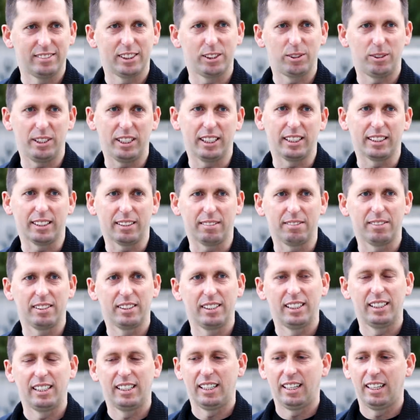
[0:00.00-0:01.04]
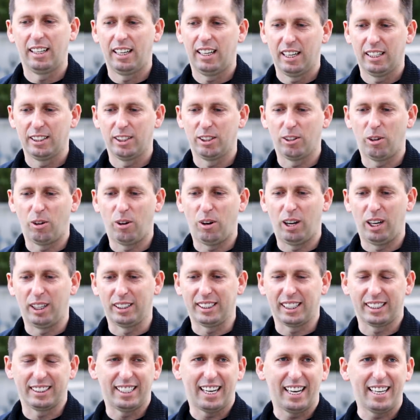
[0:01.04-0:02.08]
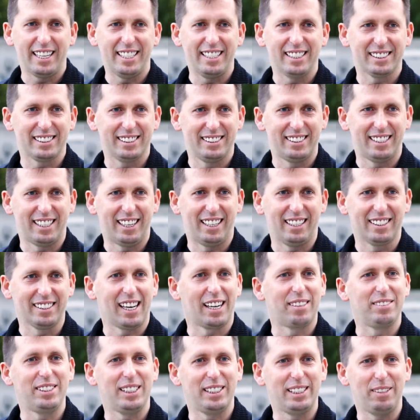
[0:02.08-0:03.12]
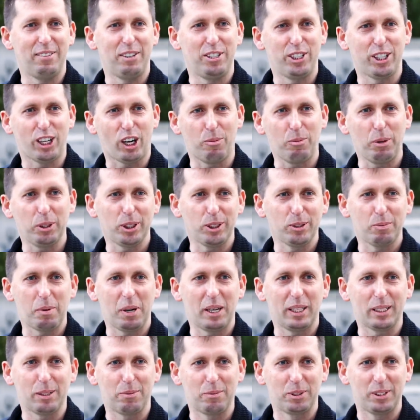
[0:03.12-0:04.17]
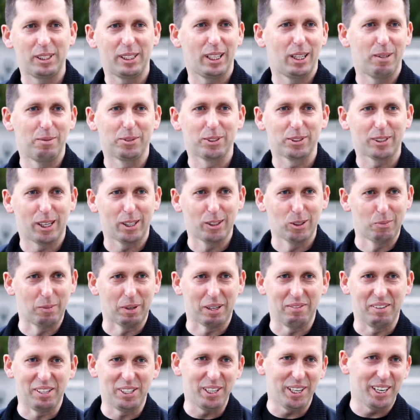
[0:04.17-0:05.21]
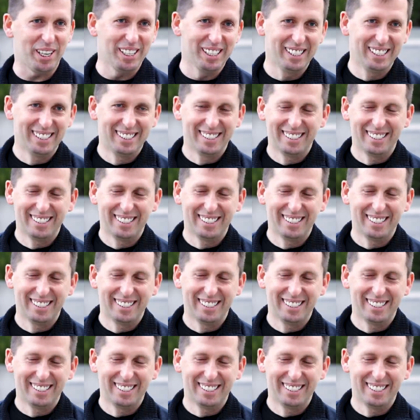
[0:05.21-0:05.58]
студентов но тогда я не знал, как все эти вещи работают, поэтому делал много глупых вещей.